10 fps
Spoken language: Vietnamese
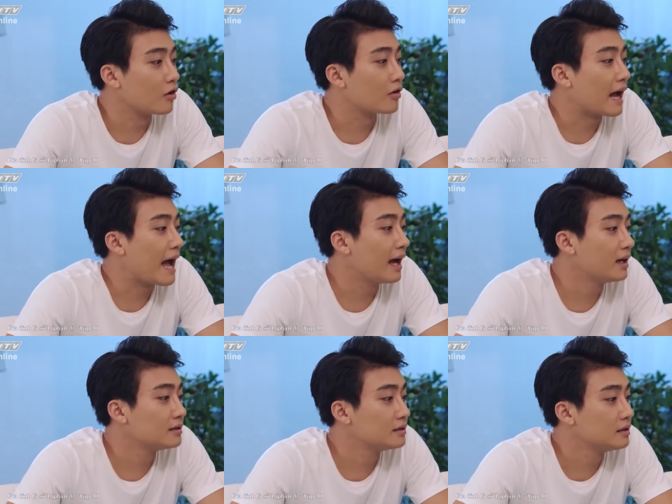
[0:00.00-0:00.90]
còn
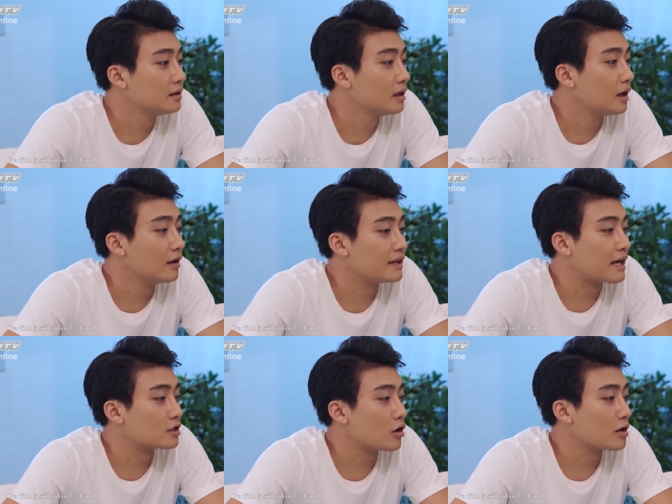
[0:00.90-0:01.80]
cá hơi
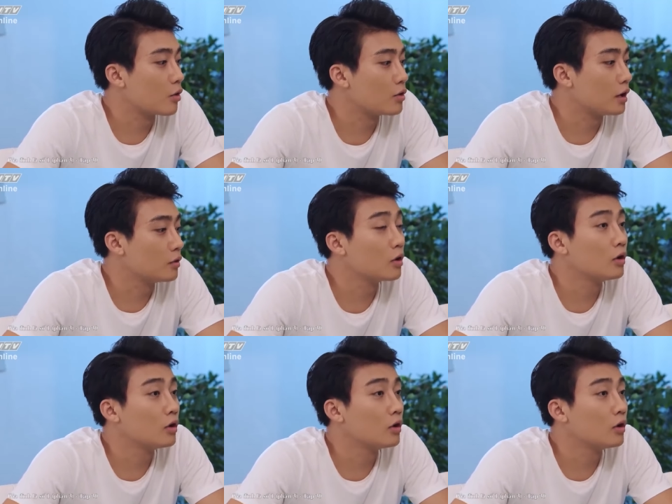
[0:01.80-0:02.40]
nhạt so với khẩu vị của